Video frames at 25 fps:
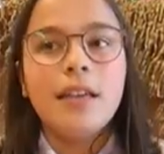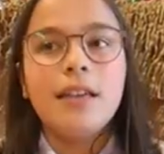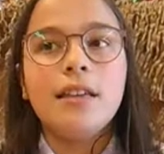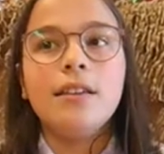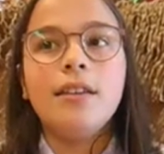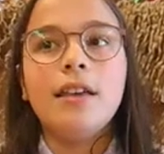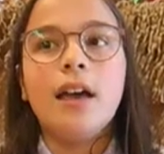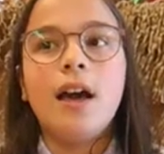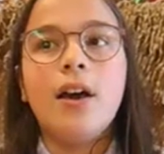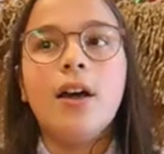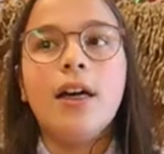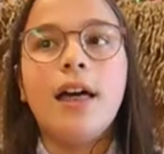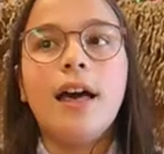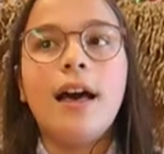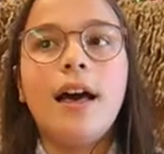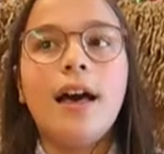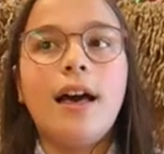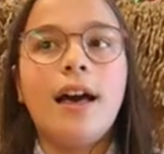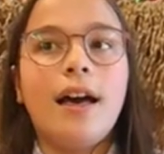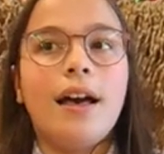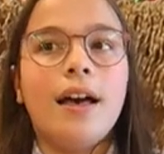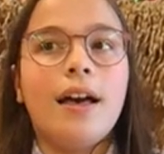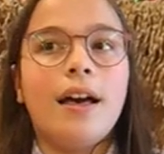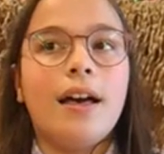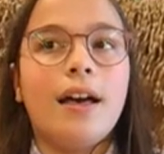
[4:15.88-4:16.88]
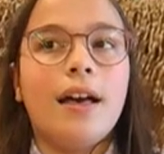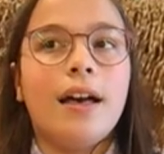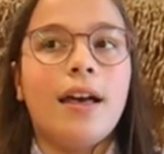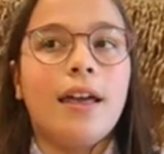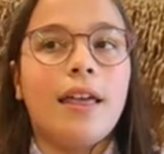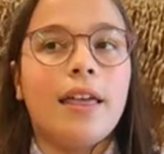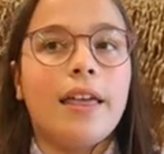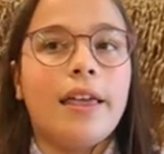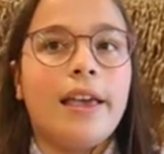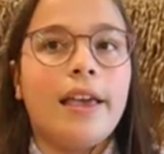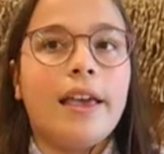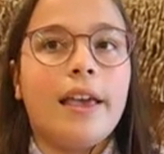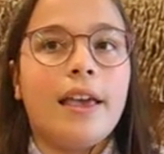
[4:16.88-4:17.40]
y ahora
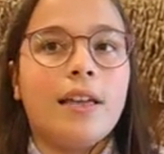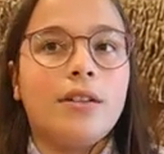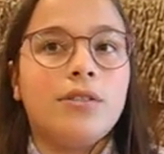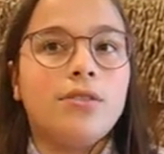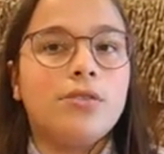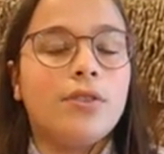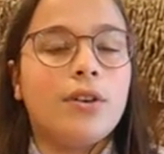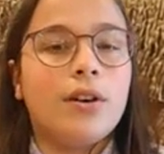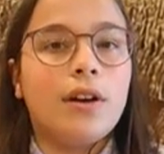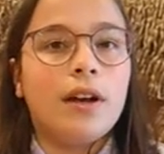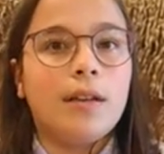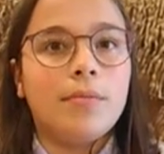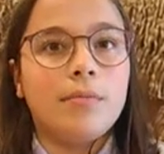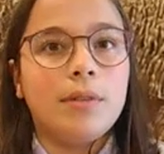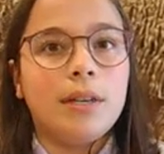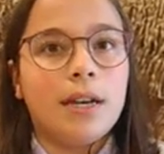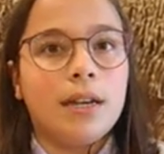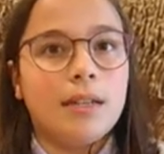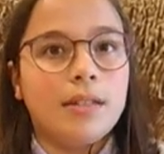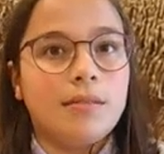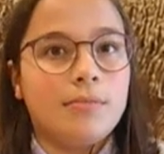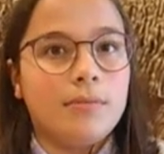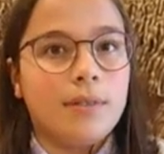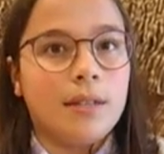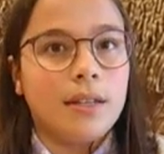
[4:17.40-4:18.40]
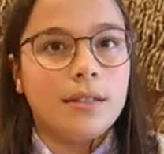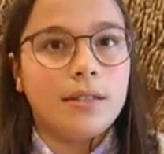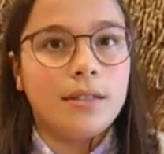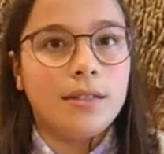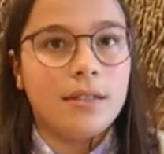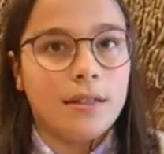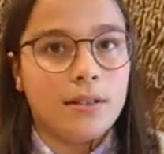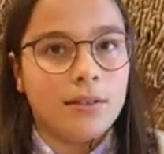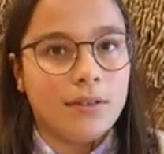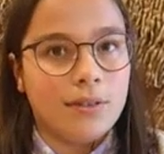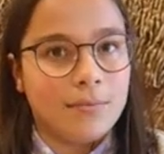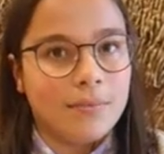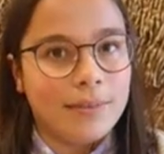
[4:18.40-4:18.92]
eh, son amigas mías
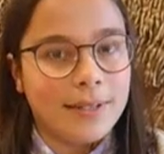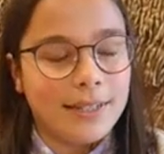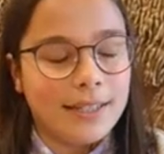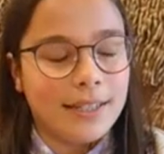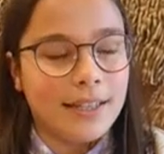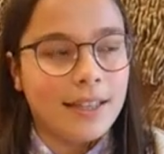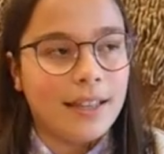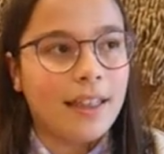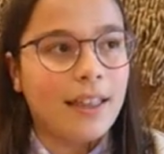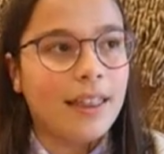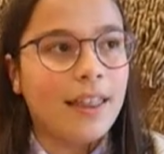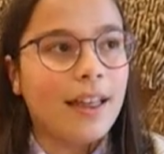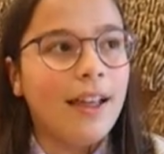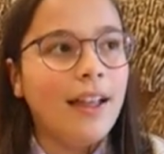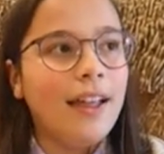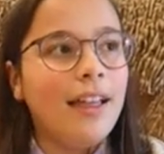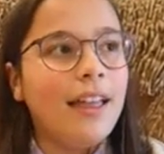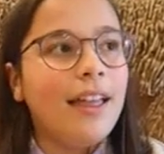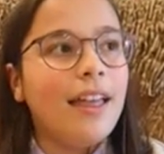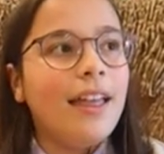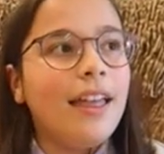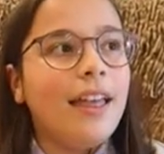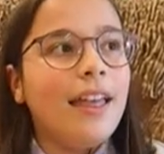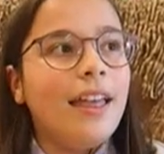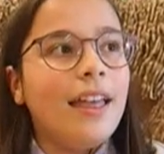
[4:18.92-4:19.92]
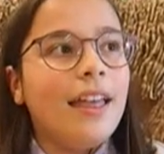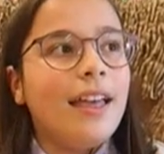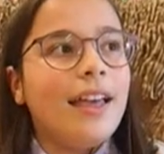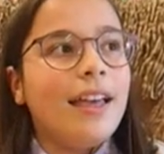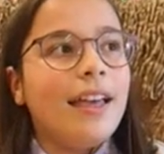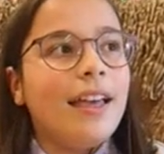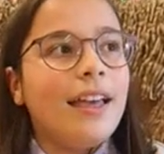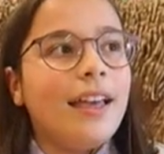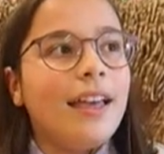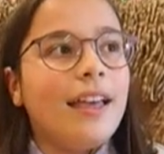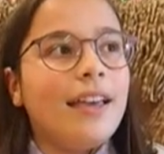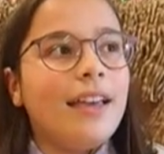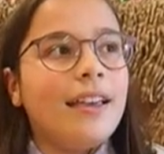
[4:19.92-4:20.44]
y no pasa nada
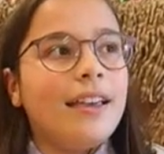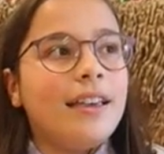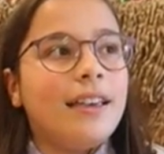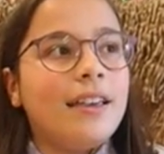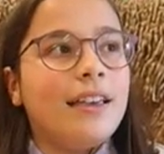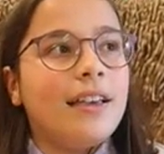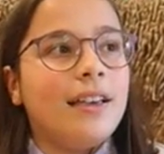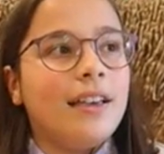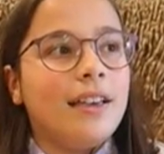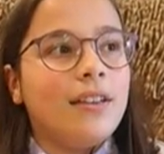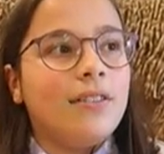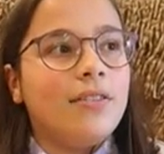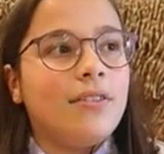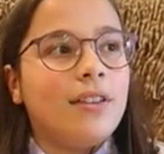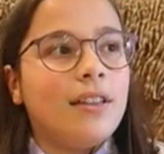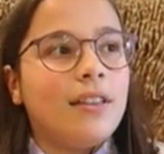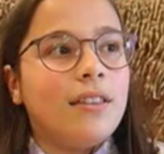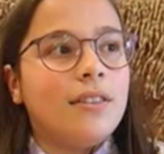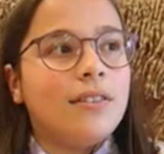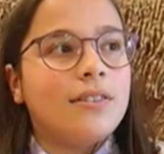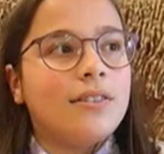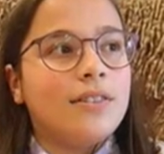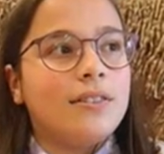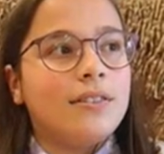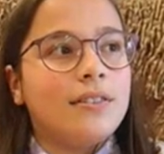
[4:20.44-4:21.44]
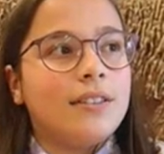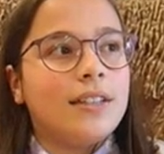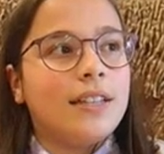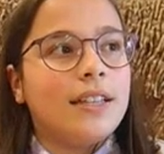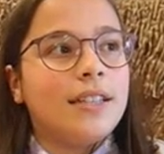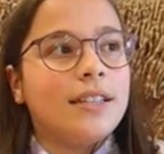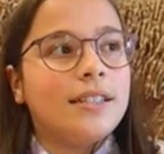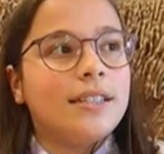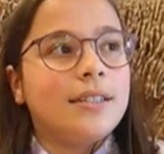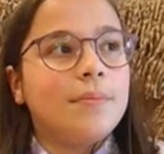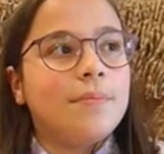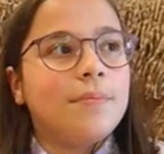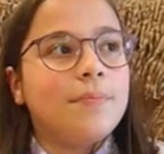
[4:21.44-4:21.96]
y no hay
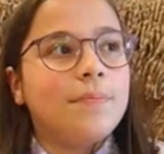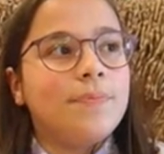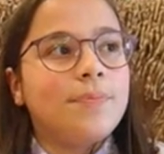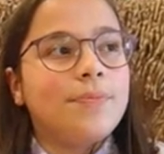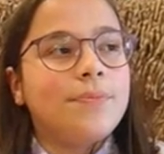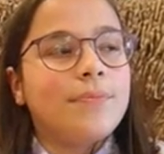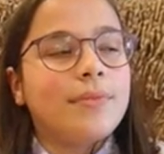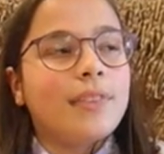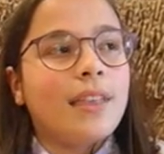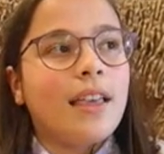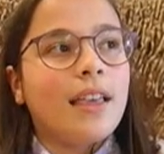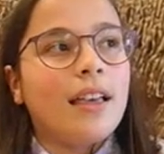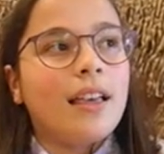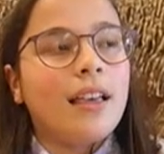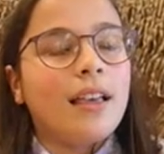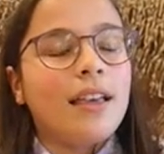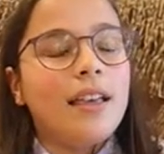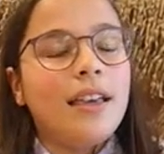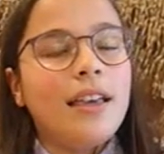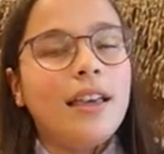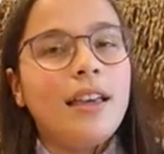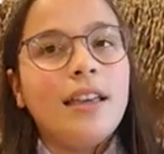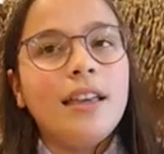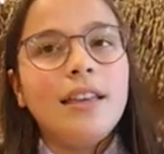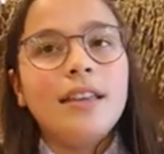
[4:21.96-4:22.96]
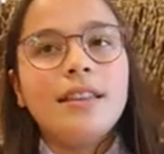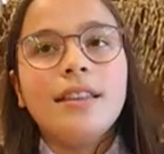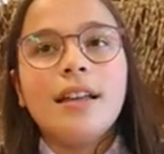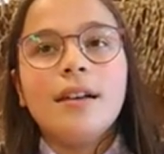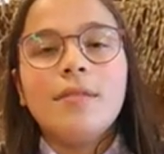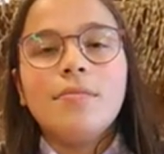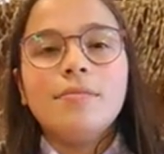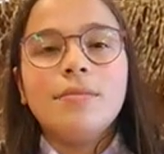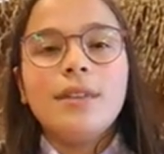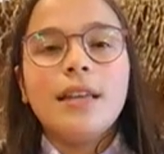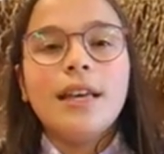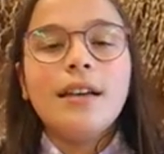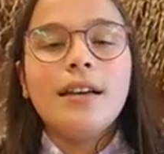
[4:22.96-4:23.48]
discusiones. Y
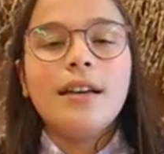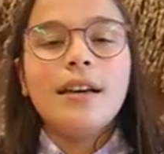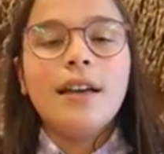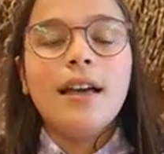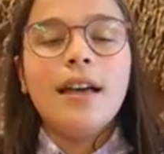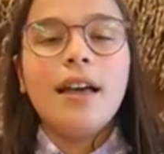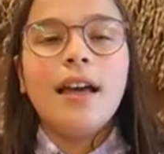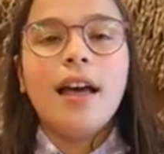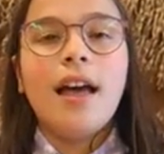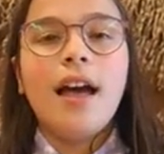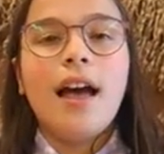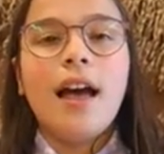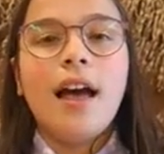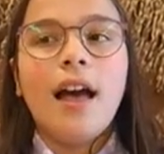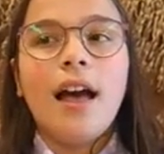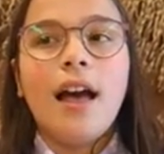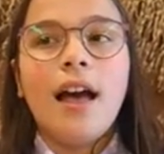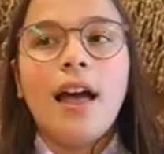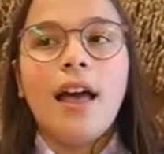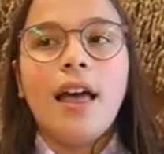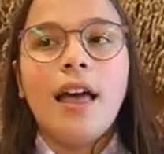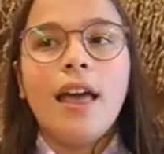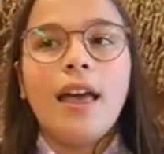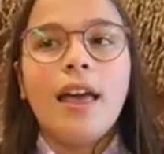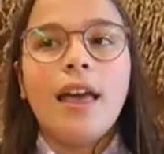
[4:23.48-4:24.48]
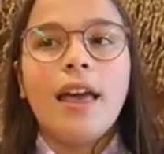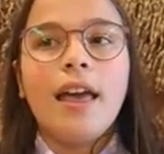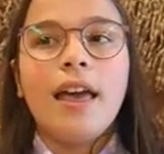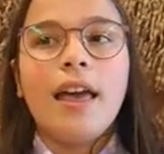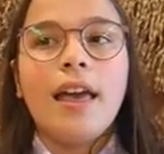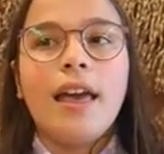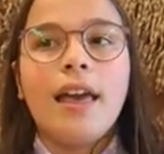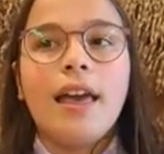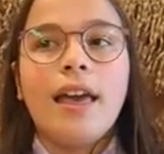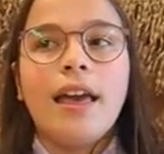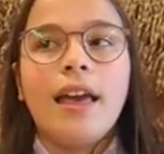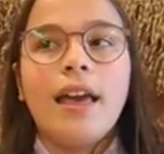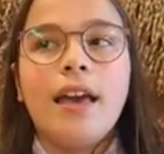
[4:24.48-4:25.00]
también
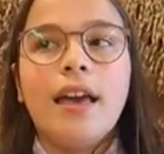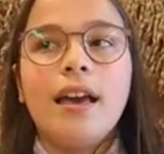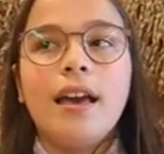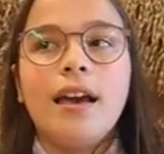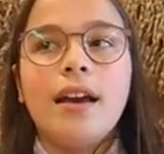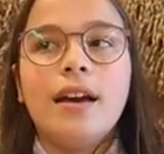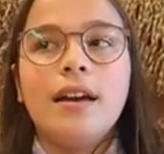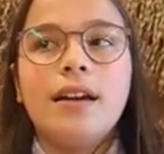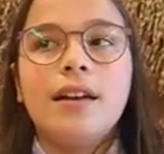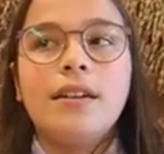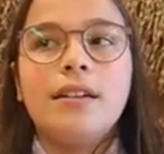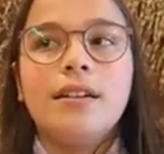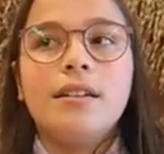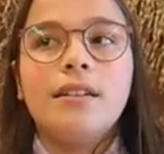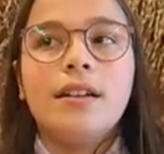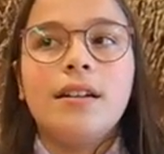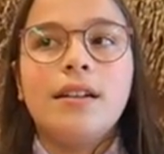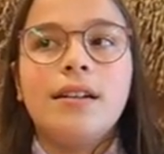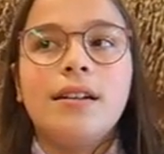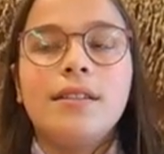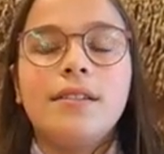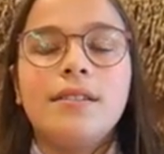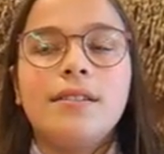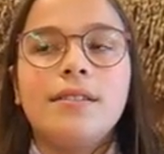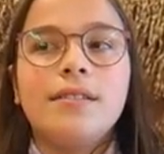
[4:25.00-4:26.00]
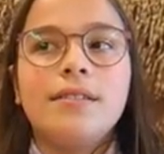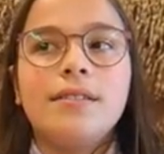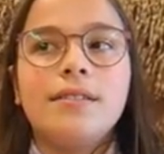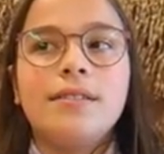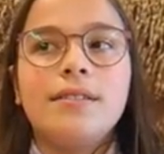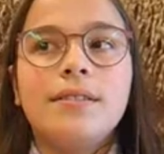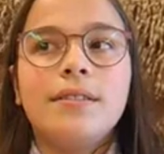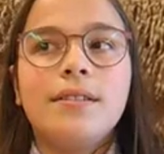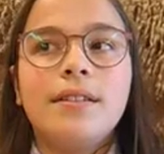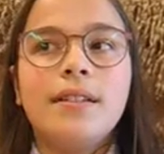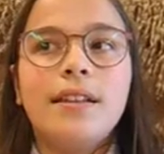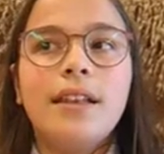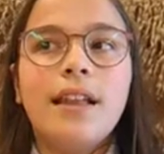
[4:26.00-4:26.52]
eh,
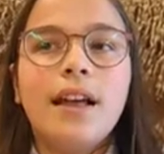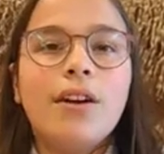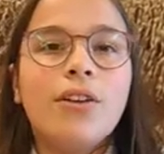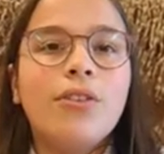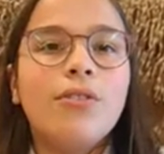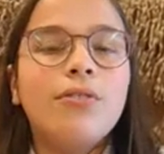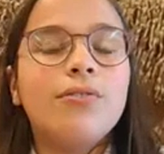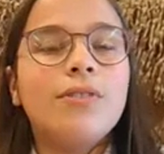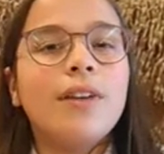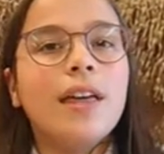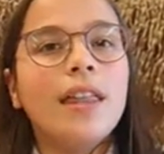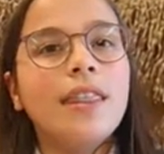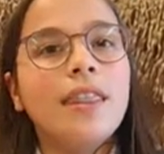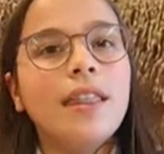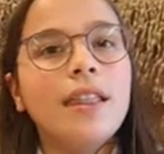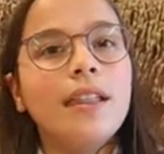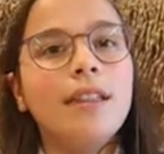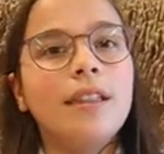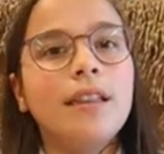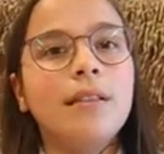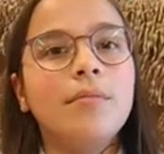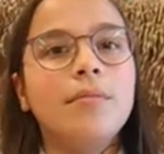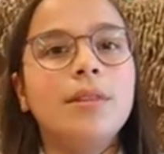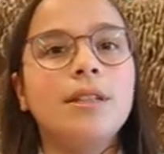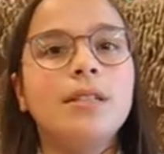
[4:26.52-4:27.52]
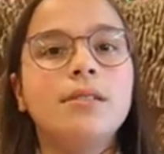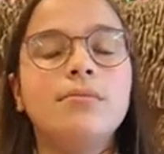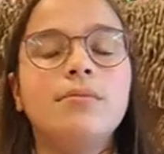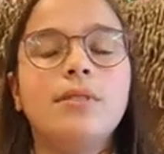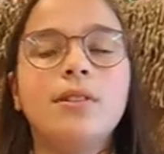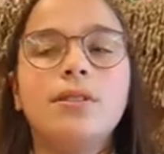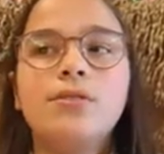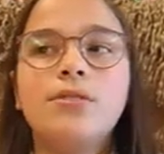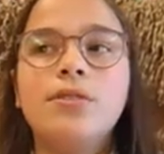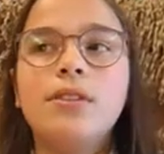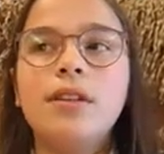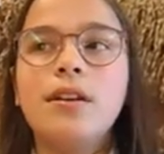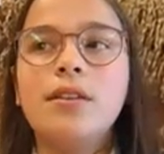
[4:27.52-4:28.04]
la confianza en ti mismo
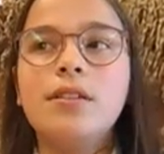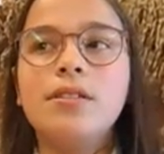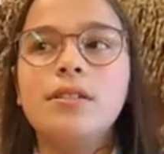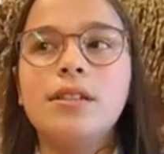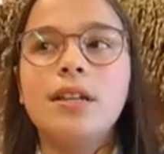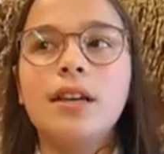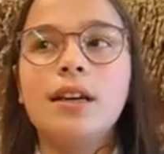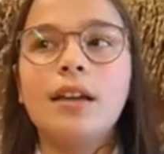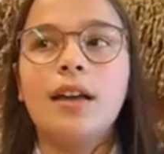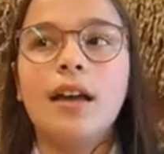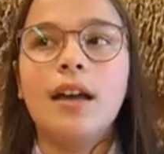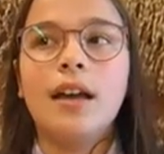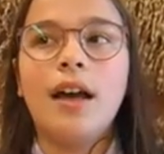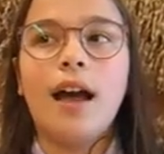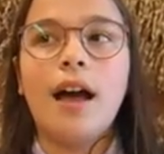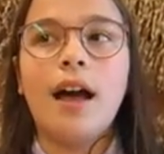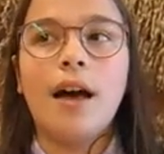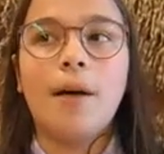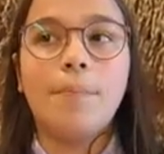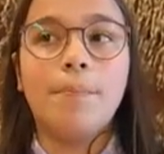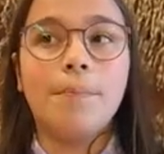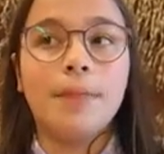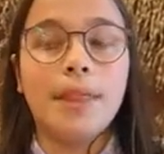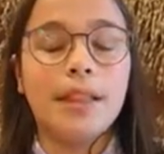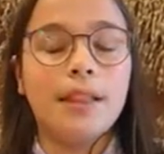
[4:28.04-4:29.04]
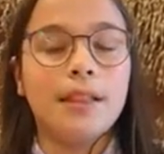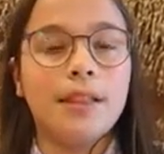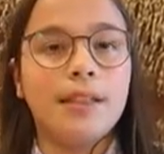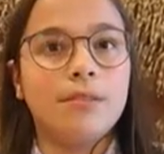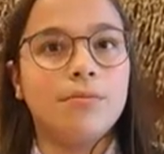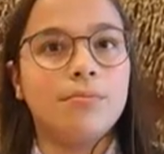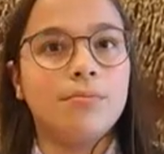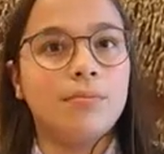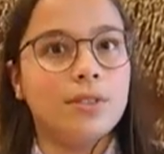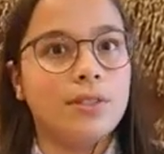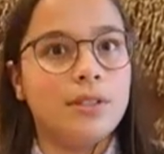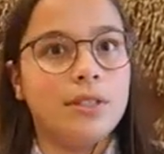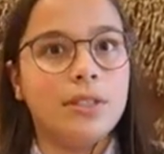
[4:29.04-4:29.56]
es una cosa que
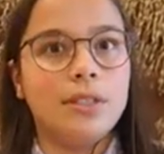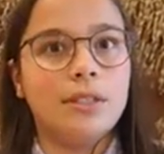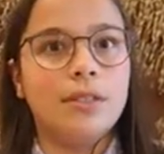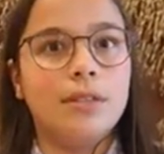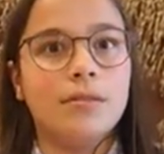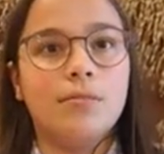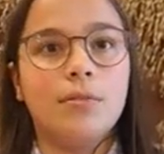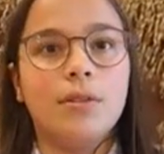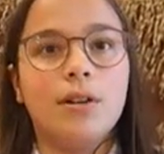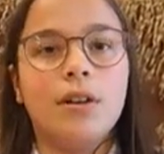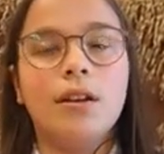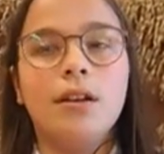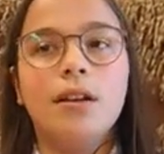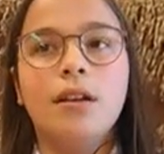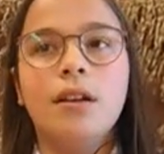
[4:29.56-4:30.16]
aprendes muchísimo.